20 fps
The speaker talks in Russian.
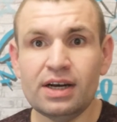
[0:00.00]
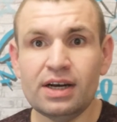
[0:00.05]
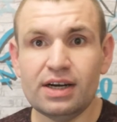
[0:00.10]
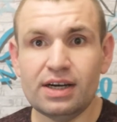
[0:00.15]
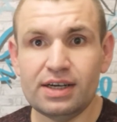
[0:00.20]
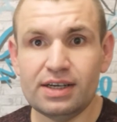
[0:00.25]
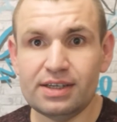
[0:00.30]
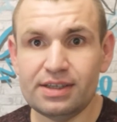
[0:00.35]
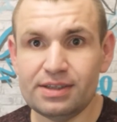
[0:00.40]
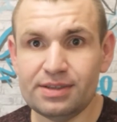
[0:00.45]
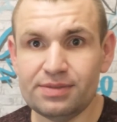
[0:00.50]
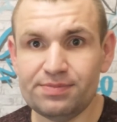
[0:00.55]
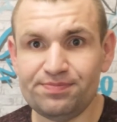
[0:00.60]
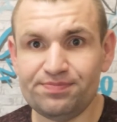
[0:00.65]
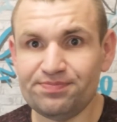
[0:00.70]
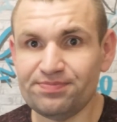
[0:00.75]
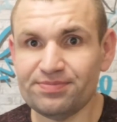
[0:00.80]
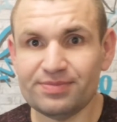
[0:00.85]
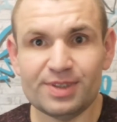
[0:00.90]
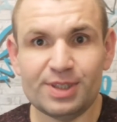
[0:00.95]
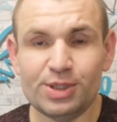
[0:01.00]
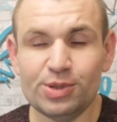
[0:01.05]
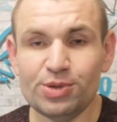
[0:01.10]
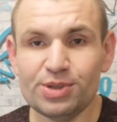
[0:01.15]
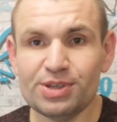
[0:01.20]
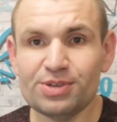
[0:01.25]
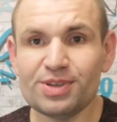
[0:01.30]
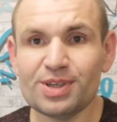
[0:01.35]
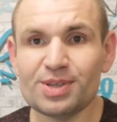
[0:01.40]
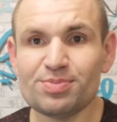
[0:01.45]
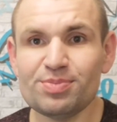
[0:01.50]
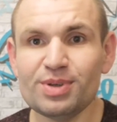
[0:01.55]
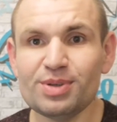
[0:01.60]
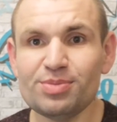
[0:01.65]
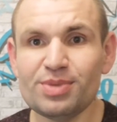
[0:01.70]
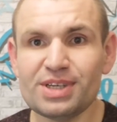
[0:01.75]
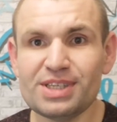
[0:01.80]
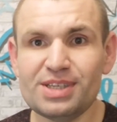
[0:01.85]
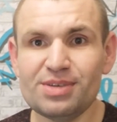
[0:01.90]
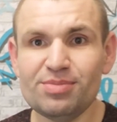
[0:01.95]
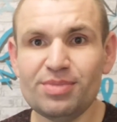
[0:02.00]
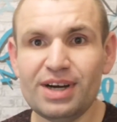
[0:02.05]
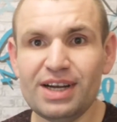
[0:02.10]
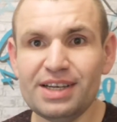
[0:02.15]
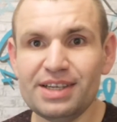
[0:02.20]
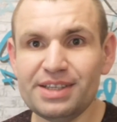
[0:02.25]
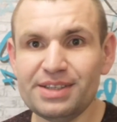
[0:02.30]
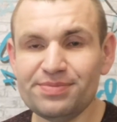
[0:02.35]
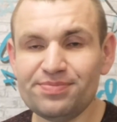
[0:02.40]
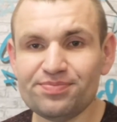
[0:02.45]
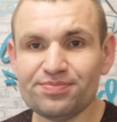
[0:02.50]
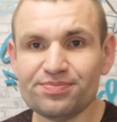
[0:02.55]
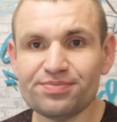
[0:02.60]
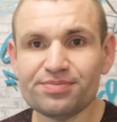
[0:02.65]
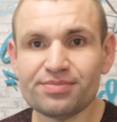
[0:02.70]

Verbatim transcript: А, сегодня у нас был максимальный